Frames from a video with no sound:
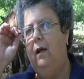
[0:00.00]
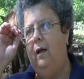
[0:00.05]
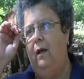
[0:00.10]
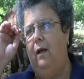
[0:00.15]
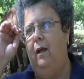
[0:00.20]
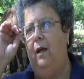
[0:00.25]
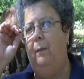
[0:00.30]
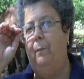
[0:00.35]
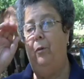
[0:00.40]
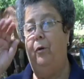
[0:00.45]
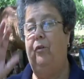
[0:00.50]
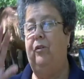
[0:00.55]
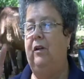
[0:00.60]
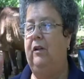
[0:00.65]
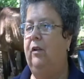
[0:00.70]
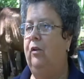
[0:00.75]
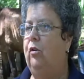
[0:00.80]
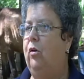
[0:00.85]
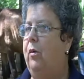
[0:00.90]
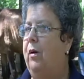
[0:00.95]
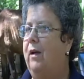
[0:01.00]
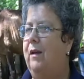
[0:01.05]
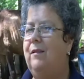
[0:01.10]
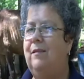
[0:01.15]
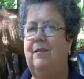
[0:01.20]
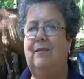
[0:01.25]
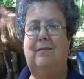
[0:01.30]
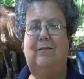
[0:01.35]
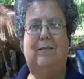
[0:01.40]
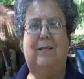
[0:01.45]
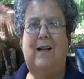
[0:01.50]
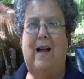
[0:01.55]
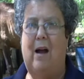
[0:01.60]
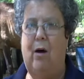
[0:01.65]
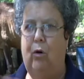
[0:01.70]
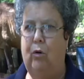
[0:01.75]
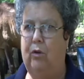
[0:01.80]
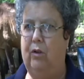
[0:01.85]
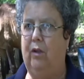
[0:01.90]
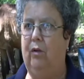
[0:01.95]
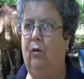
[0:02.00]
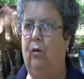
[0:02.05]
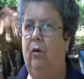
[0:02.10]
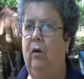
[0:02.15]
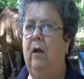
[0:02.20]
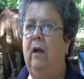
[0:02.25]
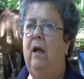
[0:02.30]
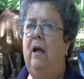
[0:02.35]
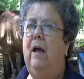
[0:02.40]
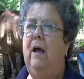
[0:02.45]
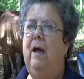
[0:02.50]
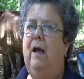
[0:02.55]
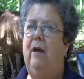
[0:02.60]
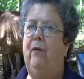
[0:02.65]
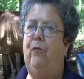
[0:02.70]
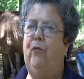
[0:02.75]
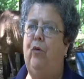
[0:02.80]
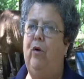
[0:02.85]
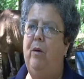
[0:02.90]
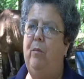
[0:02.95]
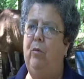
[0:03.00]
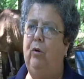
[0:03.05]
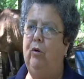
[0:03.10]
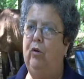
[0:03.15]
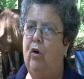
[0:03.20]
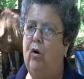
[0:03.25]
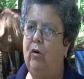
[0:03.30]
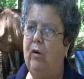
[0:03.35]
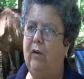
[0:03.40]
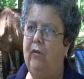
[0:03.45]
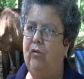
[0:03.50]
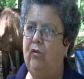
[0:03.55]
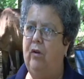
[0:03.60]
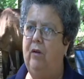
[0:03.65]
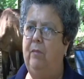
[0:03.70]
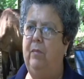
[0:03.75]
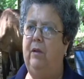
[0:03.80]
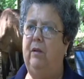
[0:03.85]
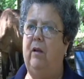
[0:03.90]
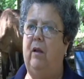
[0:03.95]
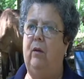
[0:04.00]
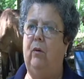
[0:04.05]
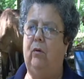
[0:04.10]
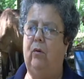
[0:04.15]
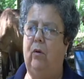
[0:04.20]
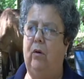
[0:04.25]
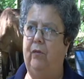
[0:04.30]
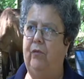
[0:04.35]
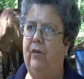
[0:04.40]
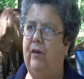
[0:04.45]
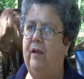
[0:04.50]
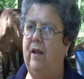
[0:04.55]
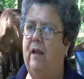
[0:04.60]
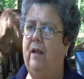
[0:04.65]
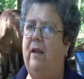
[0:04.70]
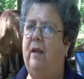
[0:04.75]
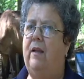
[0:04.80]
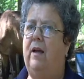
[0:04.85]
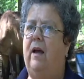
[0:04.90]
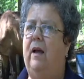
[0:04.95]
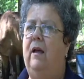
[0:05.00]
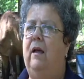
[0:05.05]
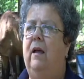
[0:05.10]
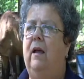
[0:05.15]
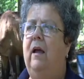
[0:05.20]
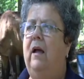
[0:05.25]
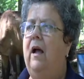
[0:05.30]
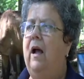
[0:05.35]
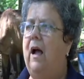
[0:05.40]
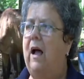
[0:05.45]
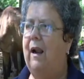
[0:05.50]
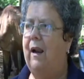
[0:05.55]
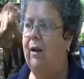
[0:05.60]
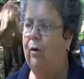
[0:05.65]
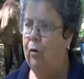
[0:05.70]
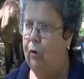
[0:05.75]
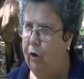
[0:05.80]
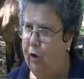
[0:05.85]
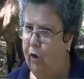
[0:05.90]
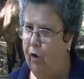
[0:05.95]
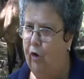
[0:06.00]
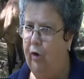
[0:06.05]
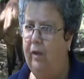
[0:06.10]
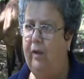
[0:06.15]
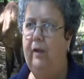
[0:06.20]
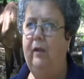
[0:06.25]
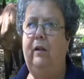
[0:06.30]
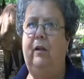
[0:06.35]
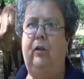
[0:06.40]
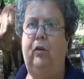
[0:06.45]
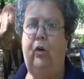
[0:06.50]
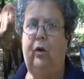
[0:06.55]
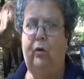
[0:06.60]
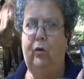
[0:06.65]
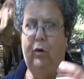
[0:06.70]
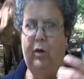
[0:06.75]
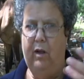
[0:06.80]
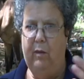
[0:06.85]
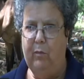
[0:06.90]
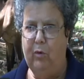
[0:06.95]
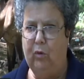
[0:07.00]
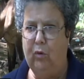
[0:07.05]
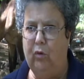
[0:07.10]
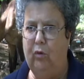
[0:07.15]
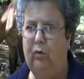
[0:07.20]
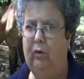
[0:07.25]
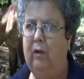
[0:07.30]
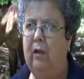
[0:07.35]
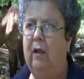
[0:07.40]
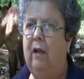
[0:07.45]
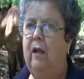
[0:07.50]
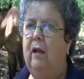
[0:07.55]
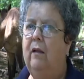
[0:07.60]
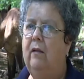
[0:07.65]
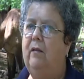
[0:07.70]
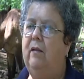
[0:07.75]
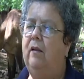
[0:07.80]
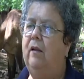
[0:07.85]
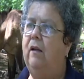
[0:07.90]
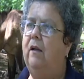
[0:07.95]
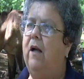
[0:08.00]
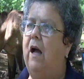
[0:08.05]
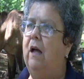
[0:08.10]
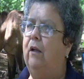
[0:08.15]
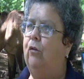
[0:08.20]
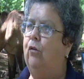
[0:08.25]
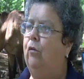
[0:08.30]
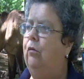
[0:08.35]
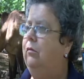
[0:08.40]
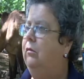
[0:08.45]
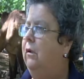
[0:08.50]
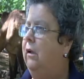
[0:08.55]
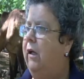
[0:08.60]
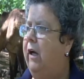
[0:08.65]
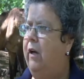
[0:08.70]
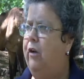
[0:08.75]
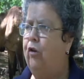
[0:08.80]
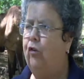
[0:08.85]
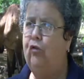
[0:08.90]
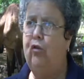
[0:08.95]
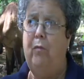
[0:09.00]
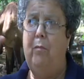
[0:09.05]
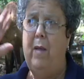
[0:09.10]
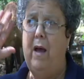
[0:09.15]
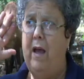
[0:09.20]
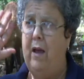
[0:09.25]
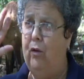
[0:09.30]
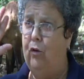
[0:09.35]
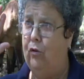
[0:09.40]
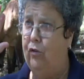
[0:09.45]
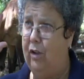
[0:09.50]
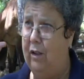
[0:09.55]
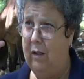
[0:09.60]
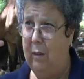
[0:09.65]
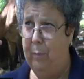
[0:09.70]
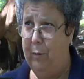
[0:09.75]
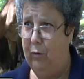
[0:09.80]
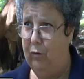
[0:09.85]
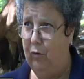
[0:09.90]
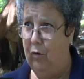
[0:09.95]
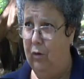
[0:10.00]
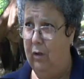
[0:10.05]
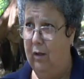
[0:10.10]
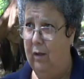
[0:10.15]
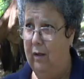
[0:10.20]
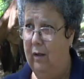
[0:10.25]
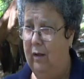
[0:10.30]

Eh, pero San Cristóbal es caótico. Fuimos en dos ocasiones invitados con el fiscal de allá a reuniones, nos reunimos con sindicatos, ellos son más de 200 personas.